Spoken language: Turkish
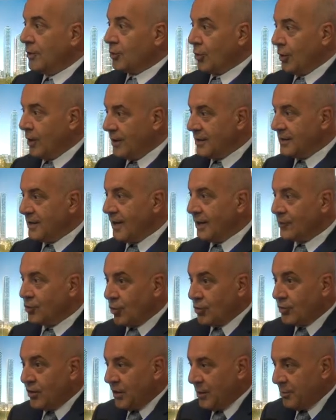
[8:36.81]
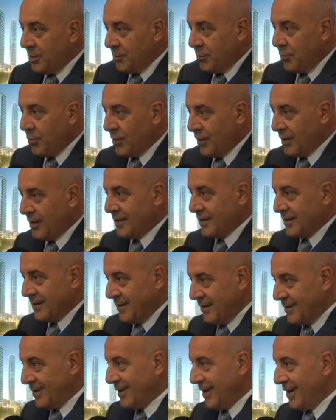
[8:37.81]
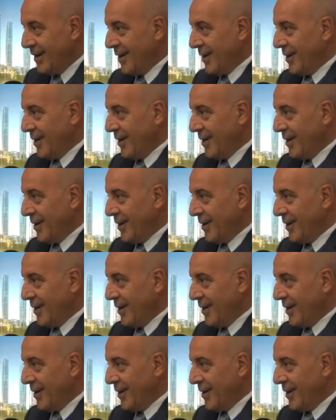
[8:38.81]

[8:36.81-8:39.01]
Dolayısıyla çok dinamik bir ülkedesiniz.